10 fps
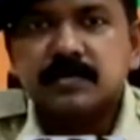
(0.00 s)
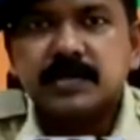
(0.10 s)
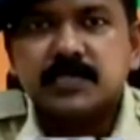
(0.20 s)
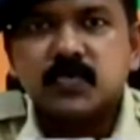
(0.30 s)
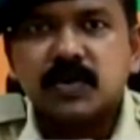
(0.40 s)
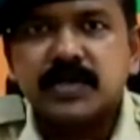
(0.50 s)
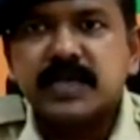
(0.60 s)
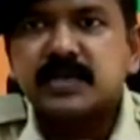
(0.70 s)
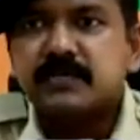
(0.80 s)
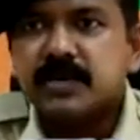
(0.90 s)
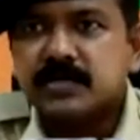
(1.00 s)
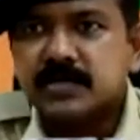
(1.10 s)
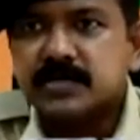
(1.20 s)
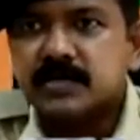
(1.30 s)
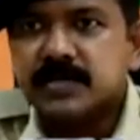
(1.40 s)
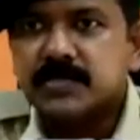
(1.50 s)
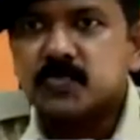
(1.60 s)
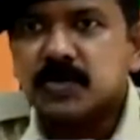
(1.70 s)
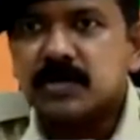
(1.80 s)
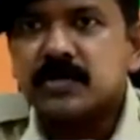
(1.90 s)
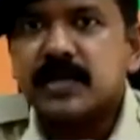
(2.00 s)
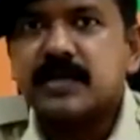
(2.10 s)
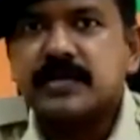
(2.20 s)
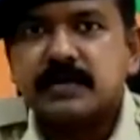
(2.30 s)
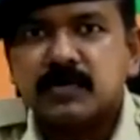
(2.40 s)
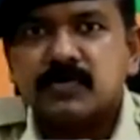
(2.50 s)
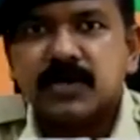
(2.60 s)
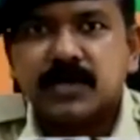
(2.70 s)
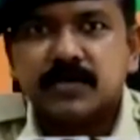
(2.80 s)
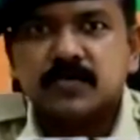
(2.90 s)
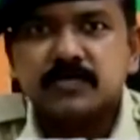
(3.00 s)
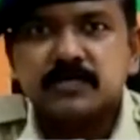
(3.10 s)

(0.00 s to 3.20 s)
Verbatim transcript: తీసుకోవాలి ఎన్ని విట్నెసెస్ని తీసుకున్నారు ఏ టైంలో వెళ్ళారు